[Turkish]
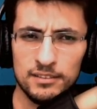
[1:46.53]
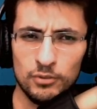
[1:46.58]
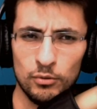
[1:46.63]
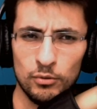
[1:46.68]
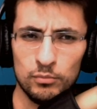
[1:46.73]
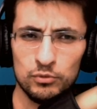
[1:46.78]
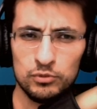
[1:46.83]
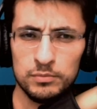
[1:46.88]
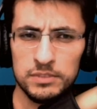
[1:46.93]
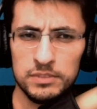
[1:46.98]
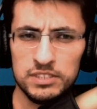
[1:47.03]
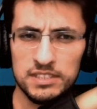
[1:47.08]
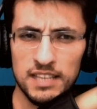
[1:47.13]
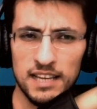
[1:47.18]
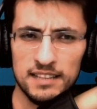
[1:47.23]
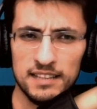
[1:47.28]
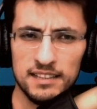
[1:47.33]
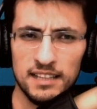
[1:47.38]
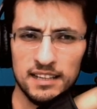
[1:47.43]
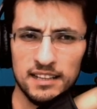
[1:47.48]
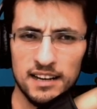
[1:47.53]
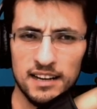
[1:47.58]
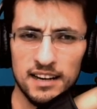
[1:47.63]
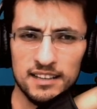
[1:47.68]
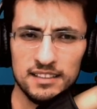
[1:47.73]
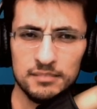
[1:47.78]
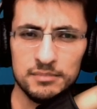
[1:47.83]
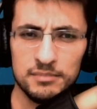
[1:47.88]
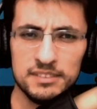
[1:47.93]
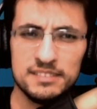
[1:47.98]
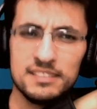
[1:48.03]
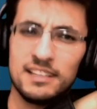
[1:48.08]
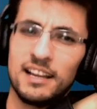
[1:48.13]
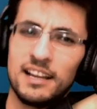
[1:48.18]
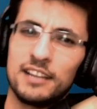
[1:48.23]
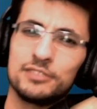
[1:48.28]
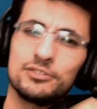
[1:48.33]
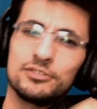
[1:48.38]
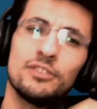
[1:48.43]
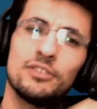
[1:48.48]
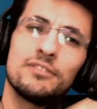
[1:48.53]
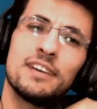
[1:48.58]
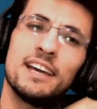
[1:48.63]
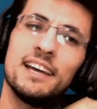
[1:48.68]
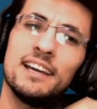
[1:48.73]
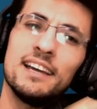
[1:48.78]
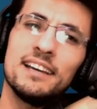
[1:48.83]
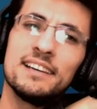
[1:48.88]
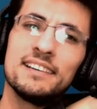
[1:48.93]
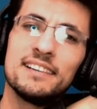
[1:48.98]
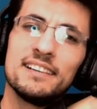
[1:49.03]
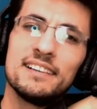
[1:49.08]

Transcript: domuz bilgisi ender kartımız, silahşör ve